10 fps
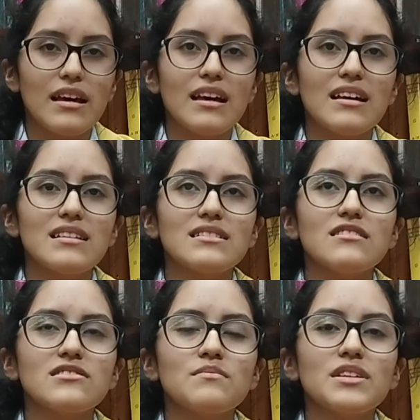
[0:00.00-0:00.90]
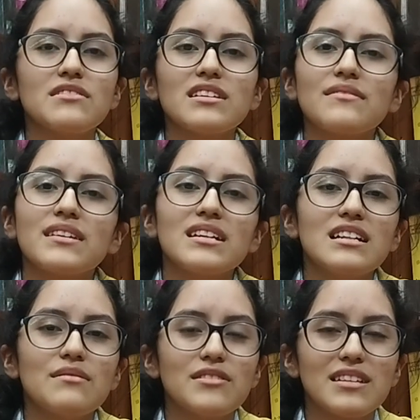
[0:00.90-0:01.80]
Eh, los invito a que vengan
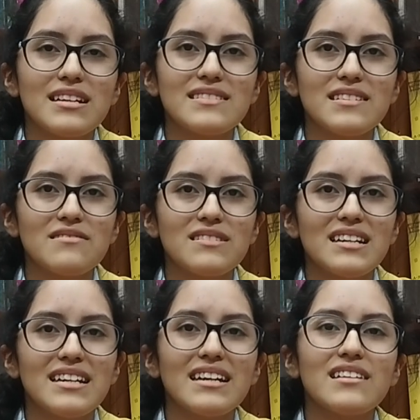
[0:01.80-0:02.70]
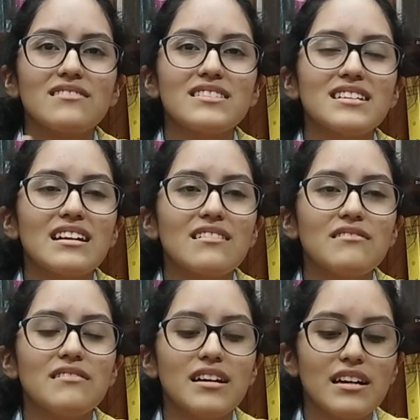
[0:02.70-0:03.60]
a la biblioteca secundaria a
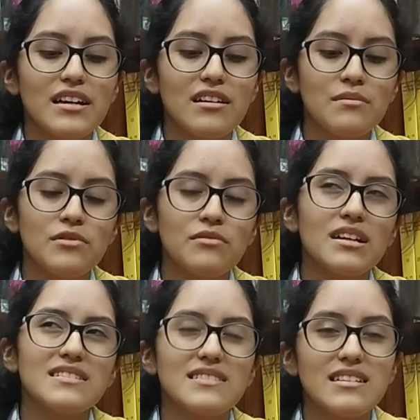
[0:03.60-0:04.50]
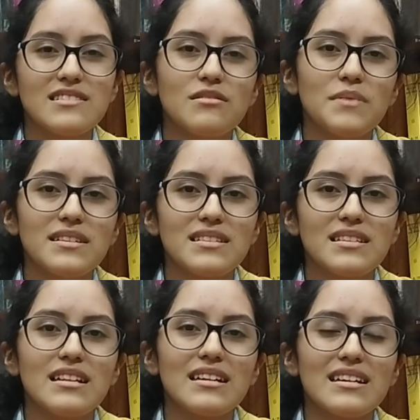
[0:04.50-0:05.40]
encontrarlo. Hay como unas tres copias
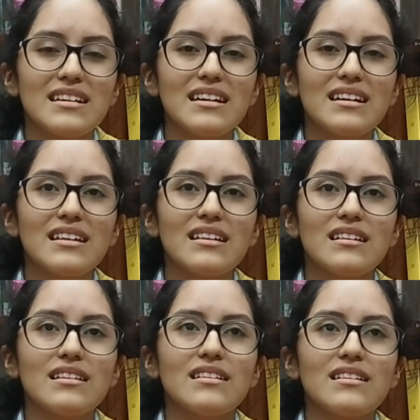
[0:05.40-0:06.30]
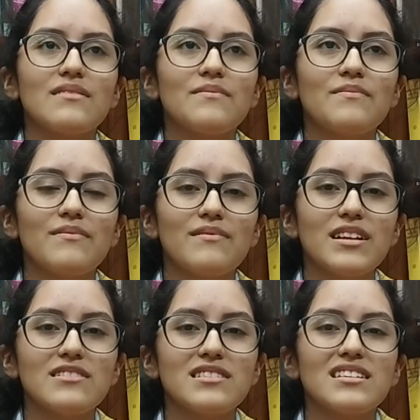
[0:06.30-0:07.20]
de él acá y
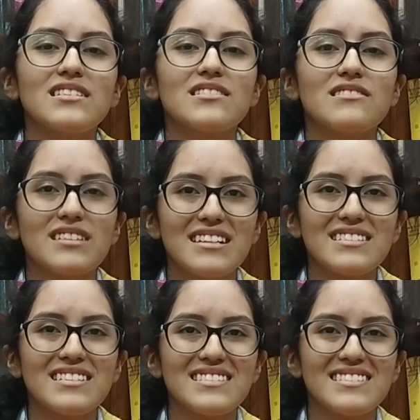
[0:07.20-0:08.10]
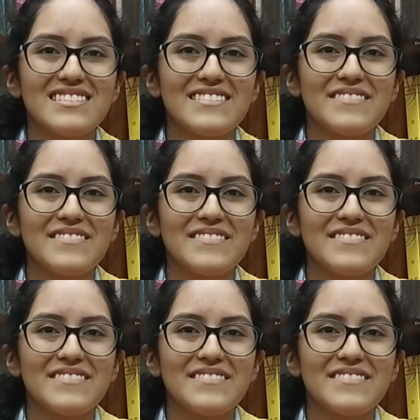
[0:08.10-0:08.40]
eso sería todo. Gracias.